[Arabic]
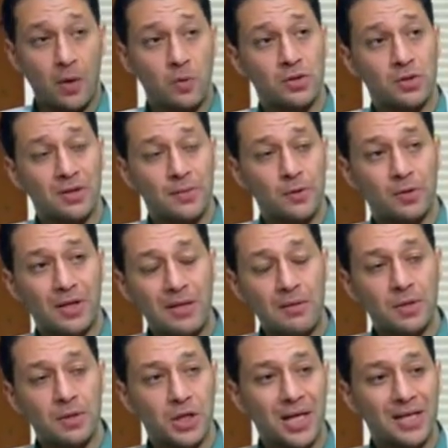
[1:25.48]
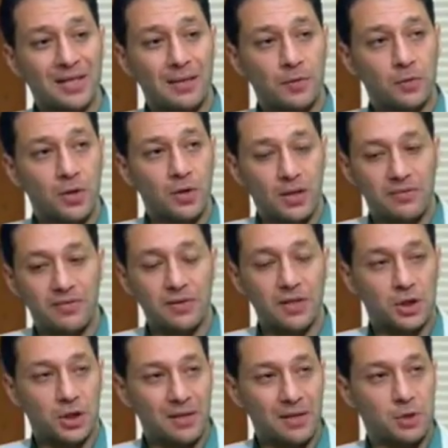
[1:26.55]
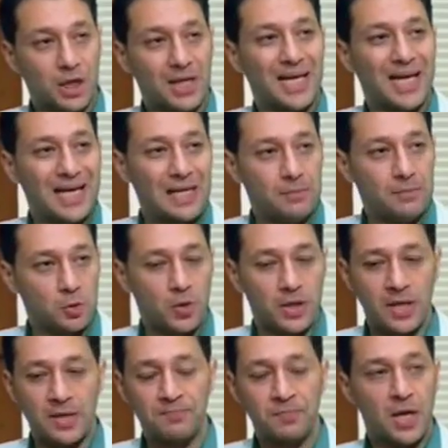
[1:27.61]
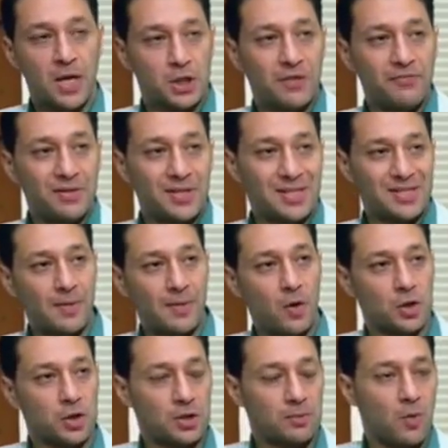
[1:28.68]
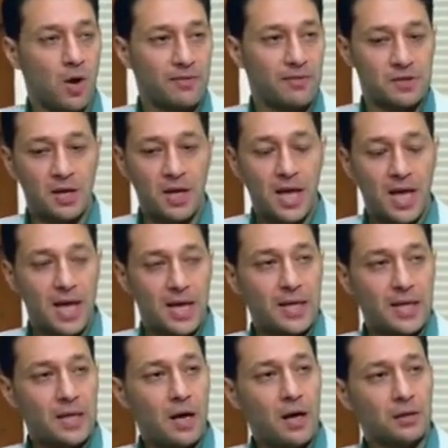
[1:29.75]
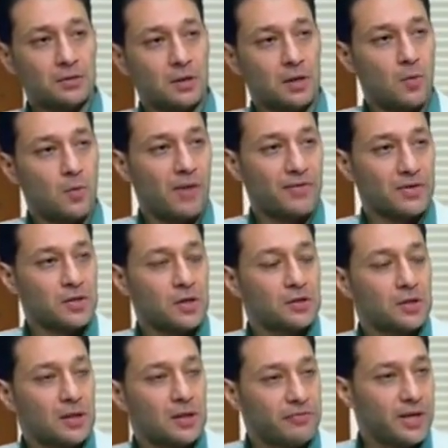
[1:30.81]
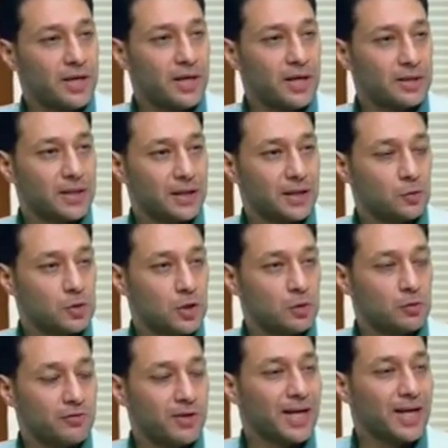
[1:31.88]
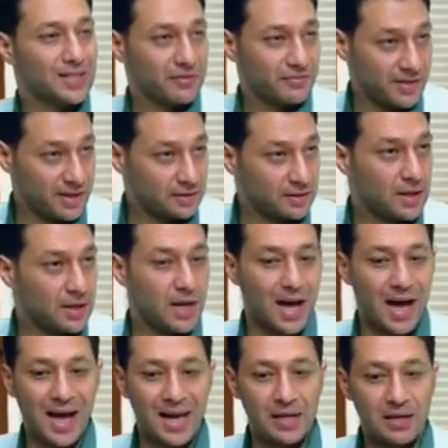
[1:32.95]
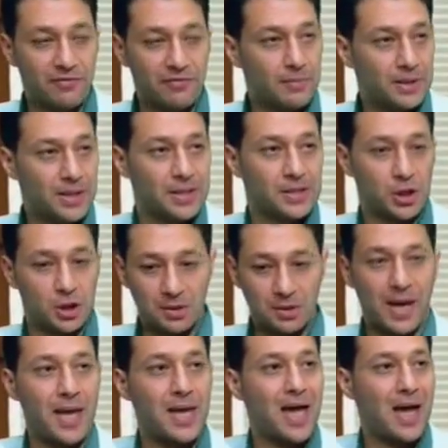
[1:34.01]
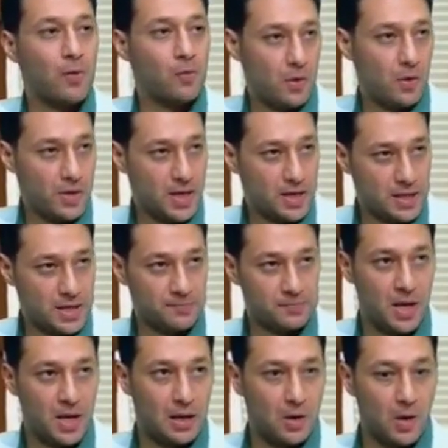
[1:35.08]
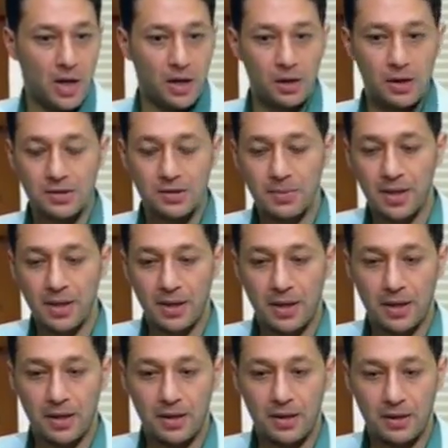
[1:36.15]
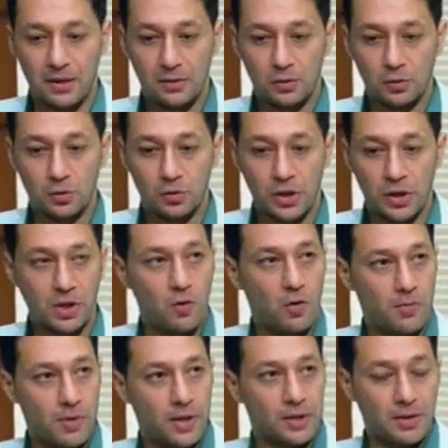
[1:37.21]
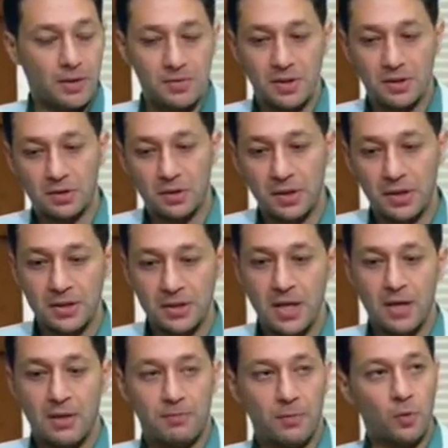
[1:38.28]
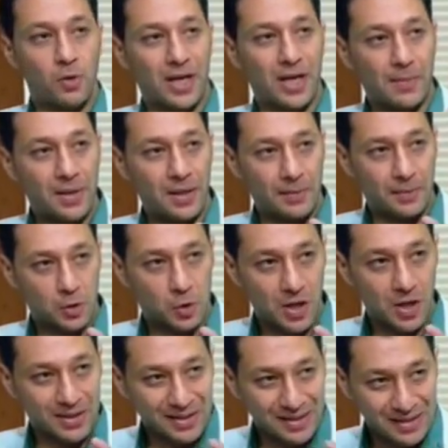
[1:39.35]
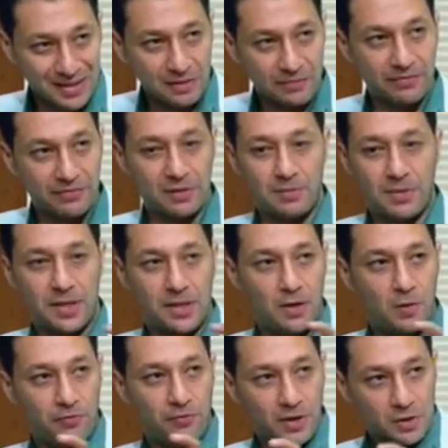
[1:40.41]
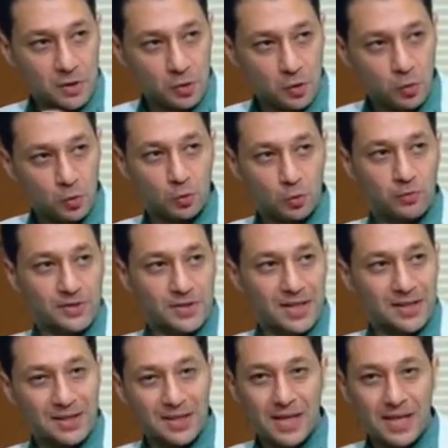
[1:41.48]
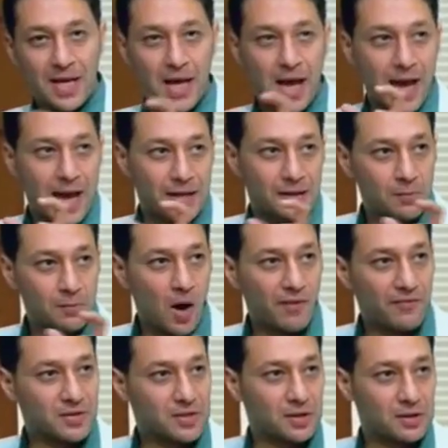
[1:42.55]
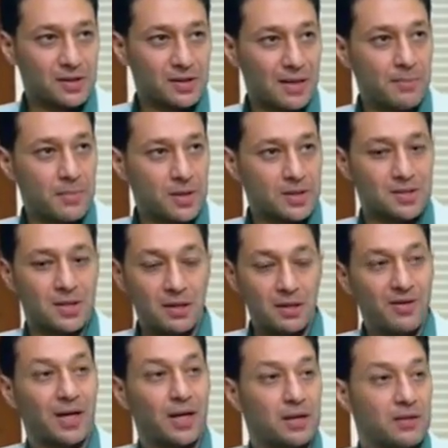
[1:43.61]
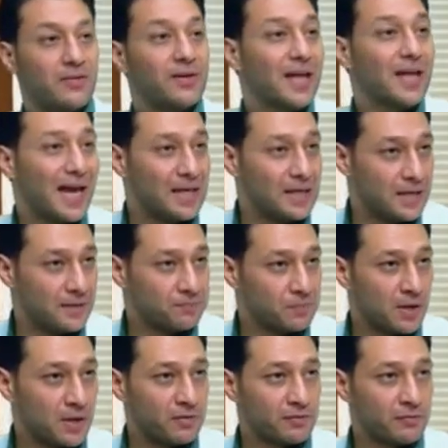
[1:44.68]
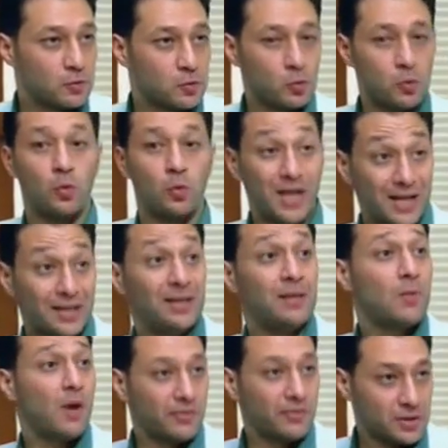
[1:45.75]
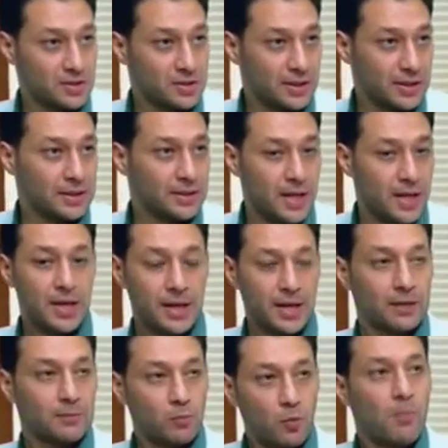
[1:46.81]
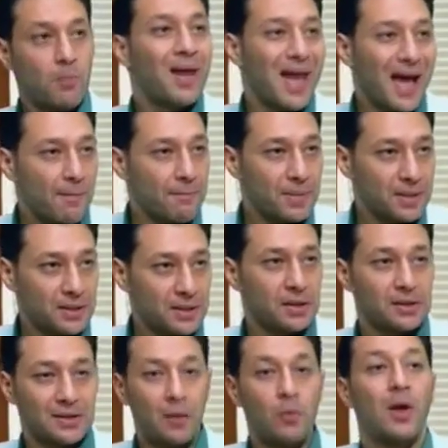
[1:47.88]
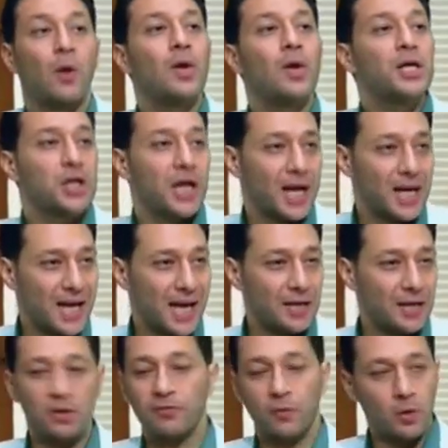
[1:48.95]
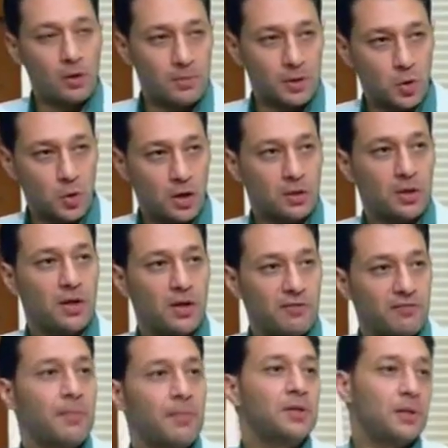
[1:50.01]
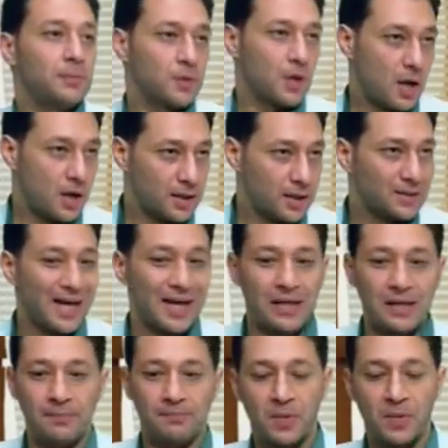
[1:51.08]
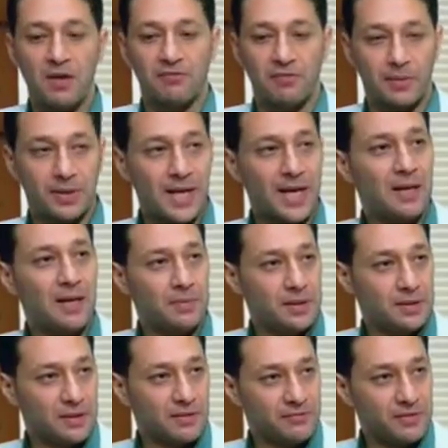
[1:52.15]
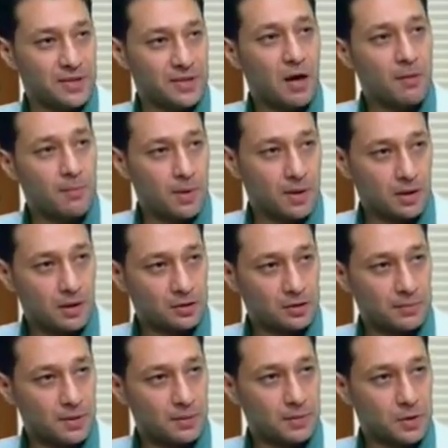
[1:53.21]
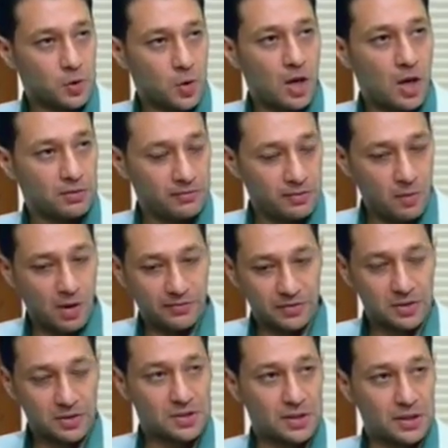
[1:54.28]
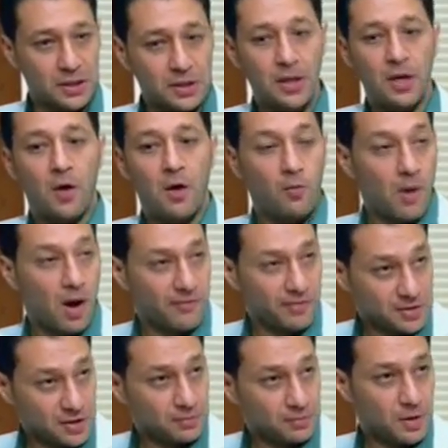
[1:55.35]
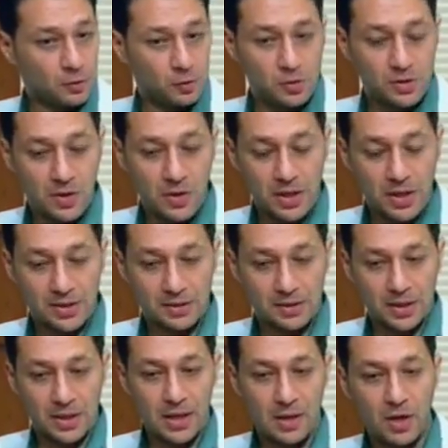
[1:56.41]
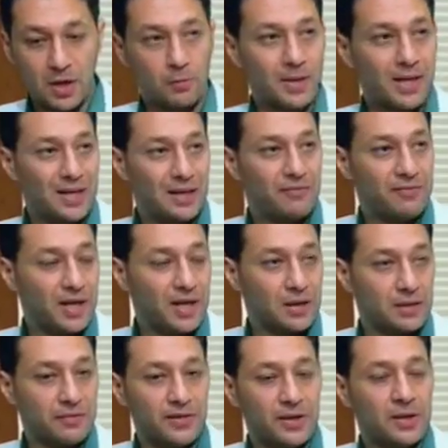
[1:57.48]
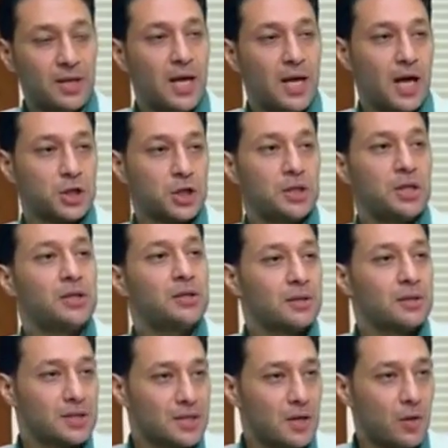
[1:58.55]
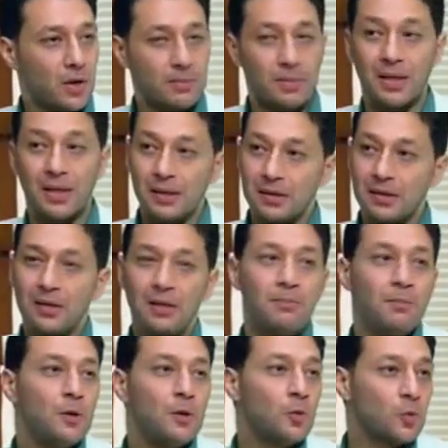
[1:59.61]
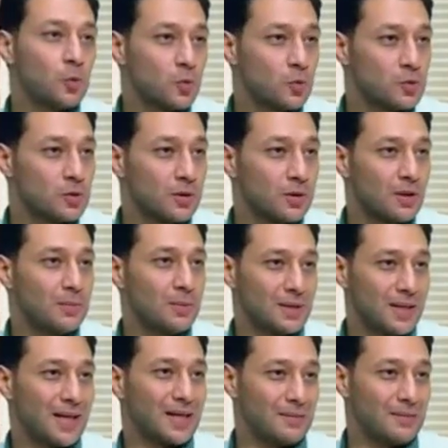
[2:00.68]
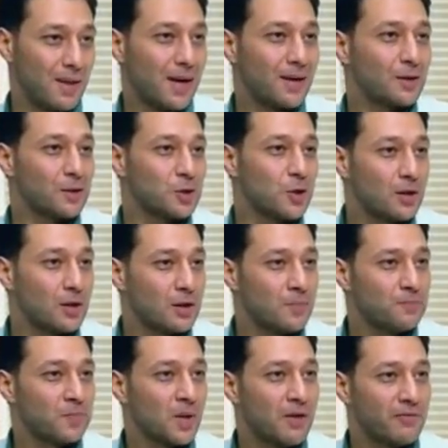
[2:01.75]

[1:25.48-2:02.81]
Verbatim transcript: أيوة. اولا وزاره التربيه والتعليم لما اشتغلت على موضوع الكثافات ده اشتغل بشكل علمي شويه شافت ال 27 محافظه ايه اكتر محافظات اللي فيها تكدسات وفيها كثافات عاليه في المدارس عشان تبقى هي اولويه ليها لو حضرتك لاحظت امبارح آه، دكتور طارق شاو وهو بيعرض امام سياده الرئيس بيقول احنا عملنا مشروعات كتير في المنيا وفي اسيوط وفي اسكندريه هي دي المحافظات اللي تم رصدها ان فيها كثافات عاليه في أيوة. الفصول وتحديدا محافظات الصعيد كانت مهمله عامه الدوله كلها شغاله عليها في كل المشروعات كمان ضمنها التعليم فبدانا بتنفيذ اكبر قدر من المشروعات في محافظات الصعيد ومحافظات برضه سواء الاسكندريه او الاليوبيه اللي فيها كثافات عشان نقدر نستوعب ال 2 مليون ونص طالب اللي داخلين معانا ان شاء الله